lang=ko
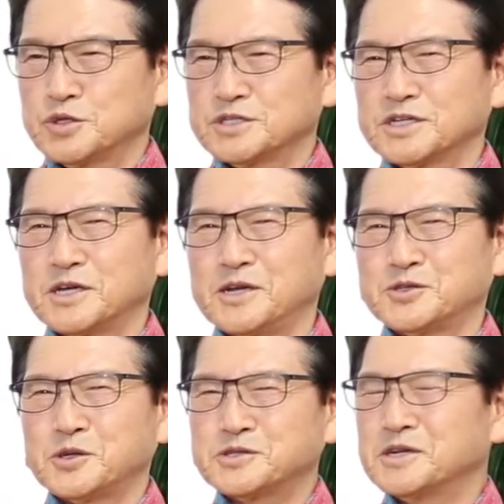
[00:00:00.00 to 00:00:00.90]
주어진
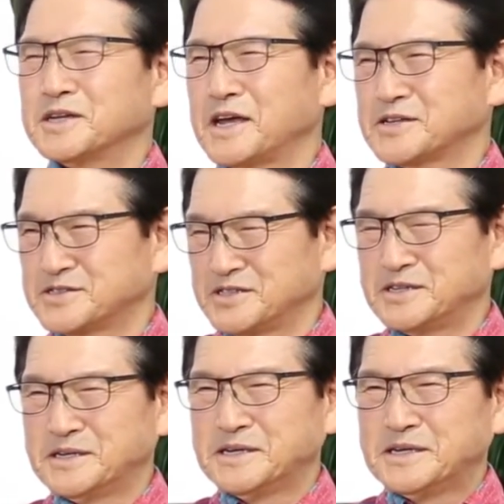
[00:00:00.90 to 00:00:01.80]
길을 최선을
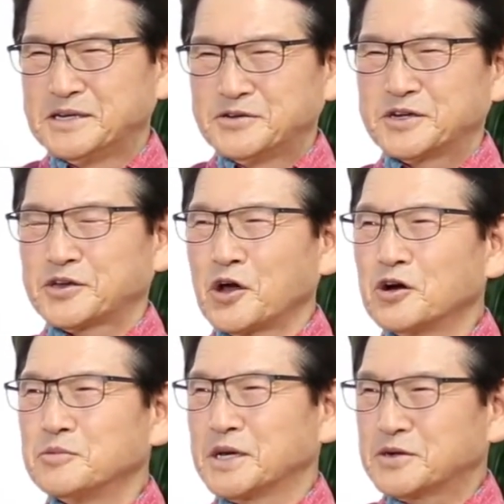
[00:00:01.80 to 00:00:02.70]
다해서 우리
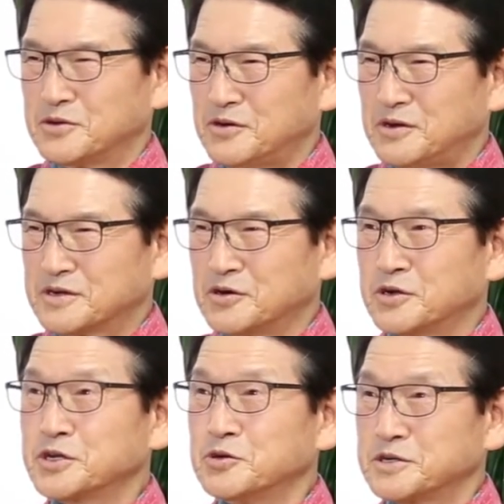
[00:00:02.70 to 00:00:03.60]
경험 있고 그
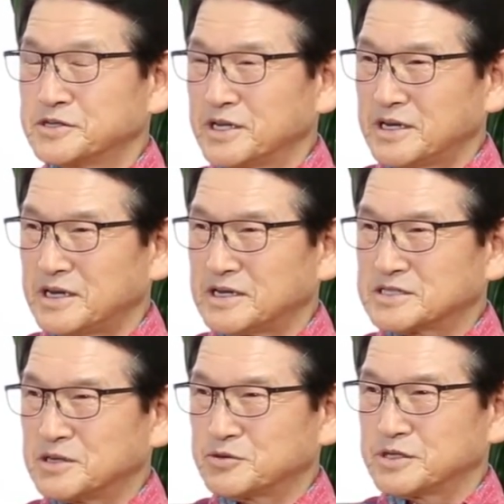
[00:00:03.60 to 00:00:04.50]
어려울 때 참